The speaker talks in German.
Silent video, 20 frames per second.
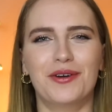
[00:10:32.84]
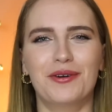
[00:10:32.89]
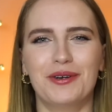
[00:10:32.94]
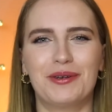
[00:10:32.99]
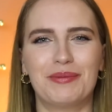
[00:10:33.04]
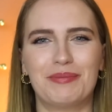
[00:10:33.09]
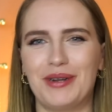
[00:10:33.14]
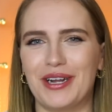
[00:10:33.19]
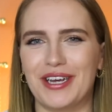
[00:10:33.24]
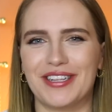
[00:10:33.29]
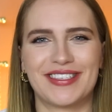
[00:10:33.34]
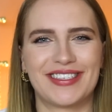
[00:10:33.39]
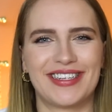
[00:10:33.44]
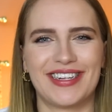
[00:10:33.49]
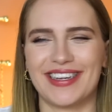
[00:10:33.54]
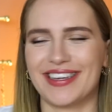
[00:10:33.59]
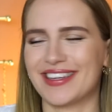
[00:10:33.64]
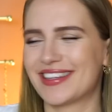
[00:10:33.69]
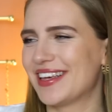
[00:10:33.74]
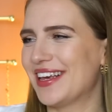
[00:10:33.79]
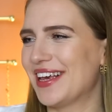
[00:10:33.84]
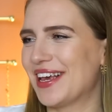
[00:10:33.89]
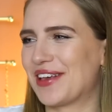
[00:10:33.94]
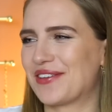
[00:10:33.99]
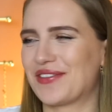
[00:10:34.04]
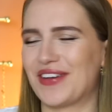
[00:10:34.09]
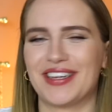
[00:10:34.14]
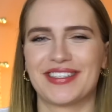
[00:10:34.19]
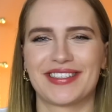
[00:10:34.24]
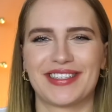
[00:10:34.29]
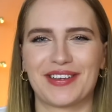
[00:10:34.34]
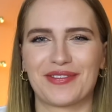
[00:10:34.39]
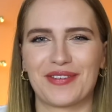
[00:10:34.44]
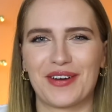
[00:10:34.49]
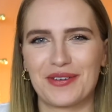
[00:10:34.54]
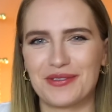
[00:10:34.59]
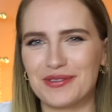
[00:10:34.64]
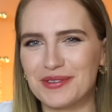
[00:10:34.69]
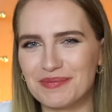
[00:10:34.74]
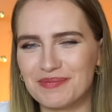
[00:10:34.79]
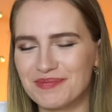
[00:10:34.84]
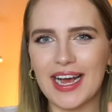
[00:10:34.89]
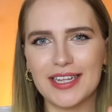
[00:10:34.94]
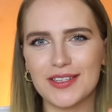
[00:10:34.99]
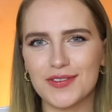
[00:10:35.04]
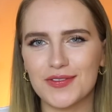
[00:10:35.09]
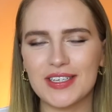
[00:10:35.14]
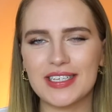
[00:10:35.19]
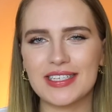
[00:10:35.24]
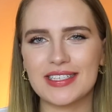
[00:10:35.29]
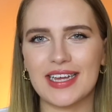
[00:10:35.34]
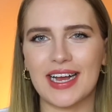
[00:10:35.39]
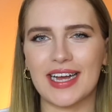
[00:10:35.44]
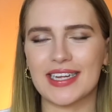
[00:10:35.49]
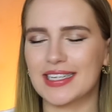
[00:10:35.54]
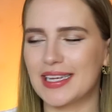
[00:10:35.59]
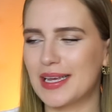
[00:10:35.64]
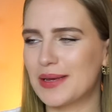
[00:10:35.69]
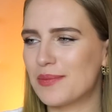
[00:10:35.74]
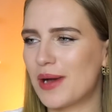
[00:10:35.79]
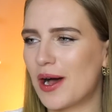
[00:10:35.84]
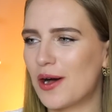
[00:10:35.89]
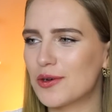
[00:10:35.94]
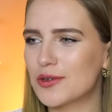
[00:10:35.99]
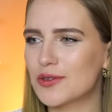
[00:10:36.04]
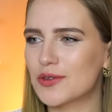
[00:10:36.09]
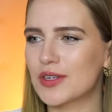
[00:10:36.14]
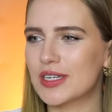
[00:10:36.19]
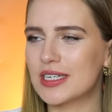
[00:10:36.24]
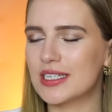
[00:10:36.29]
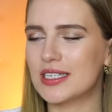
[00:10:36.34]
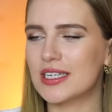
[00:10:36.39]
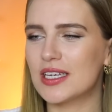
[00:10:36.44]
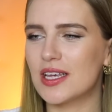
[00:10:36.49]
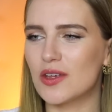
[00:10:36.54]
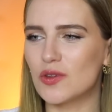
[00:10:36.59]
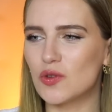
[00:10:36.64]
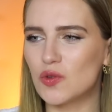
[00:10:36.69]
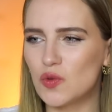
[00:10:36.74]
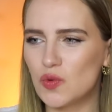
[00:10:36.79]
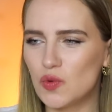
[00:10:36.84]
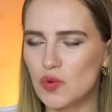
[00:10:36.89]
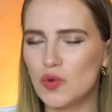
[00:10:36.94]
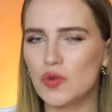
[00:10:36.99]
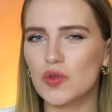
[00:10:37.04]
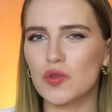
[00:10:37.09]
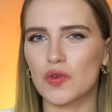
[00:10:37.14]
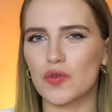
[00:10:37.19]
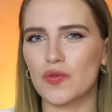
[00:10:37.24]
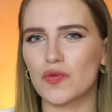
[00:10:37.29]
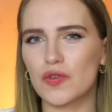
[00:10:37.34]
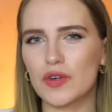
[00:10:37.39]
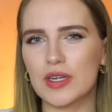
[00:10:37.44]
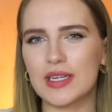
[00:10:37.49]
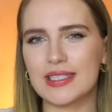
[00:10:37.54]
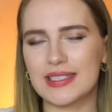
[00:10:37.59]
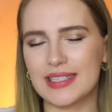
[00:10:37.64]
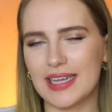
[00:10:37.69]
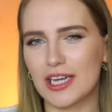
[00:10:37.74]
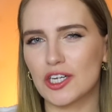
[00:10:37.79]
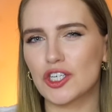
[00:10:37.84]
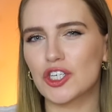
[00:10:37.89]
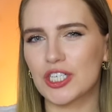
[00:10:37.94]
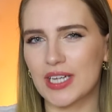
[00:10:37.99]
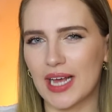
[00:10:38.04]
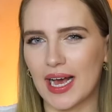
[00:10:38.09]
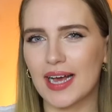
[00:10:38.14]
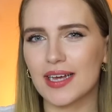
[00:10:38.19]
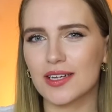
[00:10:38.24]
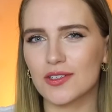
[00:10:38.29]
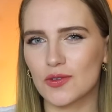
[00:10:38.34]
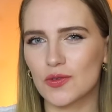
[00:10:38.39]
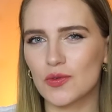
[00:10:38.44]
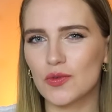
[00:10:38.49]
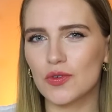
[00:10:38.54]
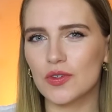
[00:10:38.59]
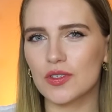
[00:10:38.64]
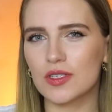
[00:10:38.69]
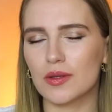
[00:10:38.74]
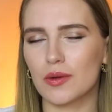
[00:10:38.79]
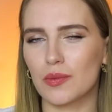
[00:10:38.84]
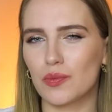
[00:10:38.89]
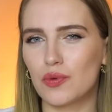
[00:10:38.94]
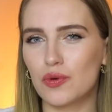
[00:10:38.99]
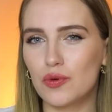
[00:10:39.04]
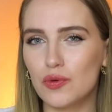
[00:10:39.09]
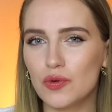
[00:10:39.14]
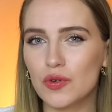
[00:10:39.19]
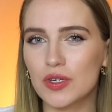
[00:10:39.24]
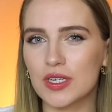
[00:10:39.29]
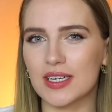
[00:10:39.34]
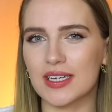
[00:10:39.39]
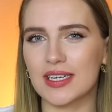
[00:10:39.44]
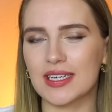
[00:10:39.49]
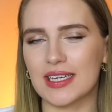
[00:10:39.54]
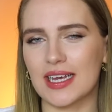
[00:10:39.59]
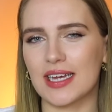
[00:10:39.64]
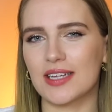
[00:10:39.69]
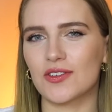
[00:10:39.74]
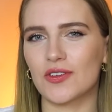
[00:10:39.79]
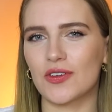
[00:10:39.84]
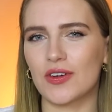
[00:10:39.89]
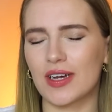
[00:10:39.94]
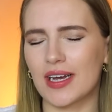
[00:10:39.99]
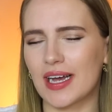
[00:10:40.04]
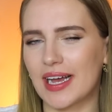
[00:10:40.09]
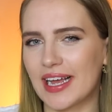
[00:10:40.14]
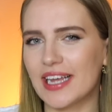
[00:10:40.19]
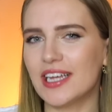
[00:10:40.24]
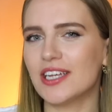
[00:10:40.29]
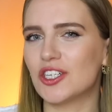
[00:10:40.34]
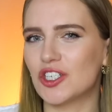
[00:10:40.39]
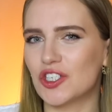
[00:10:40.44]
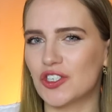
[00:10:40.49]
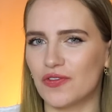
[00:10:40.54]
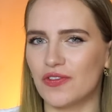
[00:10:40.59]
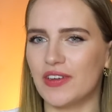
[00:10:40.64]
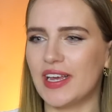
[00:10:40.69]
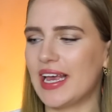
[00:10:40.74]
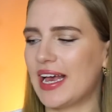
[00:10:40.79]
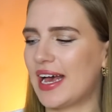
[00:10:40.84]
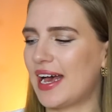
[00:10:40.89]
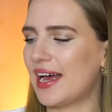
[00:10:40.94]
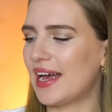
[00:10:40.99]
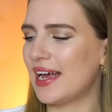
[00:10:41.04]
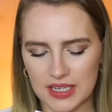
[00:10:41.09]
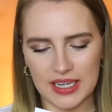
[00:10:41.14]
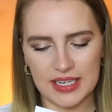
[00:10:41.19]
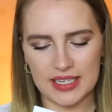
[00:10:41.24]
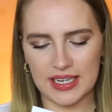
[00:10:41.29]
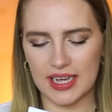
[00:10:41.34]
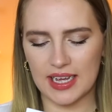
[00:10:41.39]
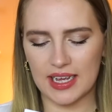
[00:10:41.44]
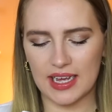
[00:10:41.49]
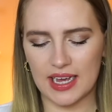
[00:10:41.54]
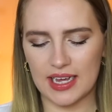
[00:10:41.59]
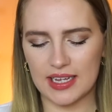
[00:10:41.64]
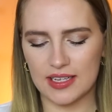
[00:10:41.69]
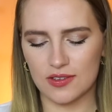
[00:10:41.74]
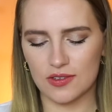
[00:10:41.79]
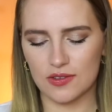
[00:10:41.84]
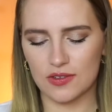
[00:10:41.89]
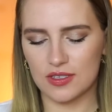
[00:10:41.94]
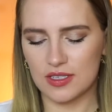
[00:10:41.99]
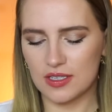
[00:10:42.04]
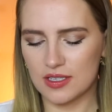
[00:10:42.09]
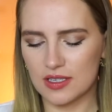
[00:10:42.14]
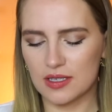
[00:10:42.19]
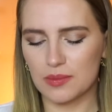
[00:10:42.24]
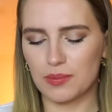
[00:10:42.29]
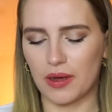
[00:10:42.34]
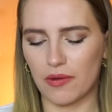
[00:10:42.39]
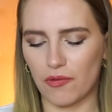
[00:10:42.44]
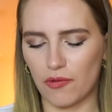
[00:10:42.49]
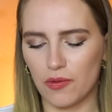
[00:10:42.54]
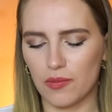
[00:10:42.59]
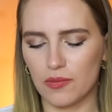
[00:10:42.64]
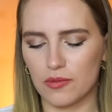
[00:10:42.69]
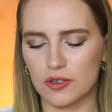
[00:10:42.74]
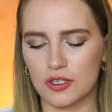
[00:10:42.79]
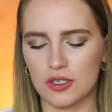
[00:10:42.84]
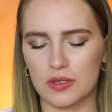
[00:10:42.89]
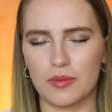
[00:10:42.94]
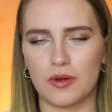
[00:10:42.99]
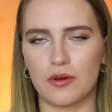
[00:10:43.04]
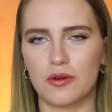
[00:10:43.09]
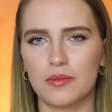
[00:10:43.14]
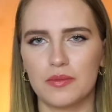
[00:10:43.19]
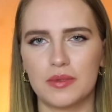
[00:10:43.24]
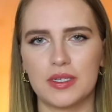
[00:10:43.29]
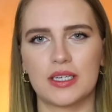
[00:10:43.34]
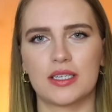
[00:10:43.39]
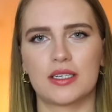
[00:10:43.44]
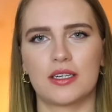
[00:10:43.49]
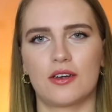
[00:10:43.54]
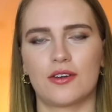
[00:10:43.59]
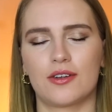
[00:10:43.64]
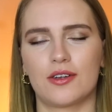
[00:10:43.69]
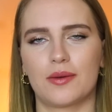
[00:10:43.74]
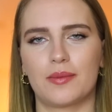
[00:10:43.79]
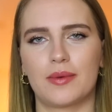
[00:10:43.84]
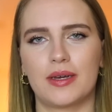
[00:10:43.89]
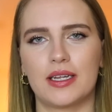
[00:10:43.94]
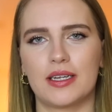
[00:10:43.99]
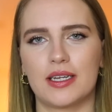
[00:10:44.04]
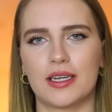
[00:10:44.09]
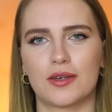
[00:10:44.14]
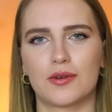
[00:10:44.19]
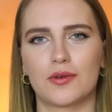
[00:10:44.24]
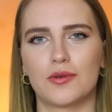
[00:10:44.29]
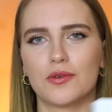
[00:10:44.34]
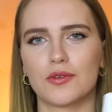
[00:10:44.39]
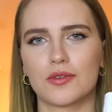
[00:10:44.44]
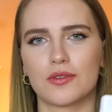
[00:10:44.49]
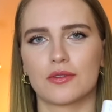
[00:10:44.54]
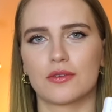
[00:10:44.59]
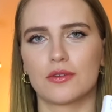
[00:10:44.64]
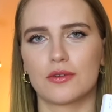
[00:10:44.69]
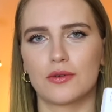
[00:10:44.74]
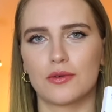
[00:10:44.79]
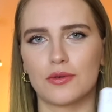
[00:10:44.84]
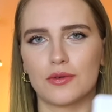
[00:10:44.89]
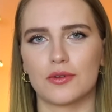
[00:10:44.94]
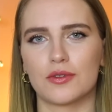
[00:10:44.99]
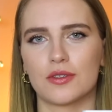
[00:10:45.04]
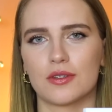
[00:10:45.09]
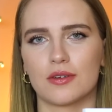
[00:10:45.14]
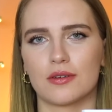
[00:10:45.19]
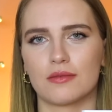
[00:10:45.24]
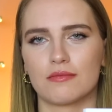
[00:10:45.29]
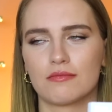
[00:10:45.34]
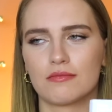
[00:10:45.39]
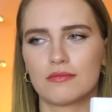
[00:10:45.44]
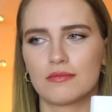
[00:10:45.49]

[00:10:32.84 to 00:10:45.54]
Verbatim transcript: gut plötzlich. Ich weiß nicht warum. Also wie gesagt, eben auch so richtig süß und wirklich sehr stark süß, pudrig, also recht schwer. Ich denke also, dieses Parfüm muss ich mir unbedingt auch nochmal in der großen Größe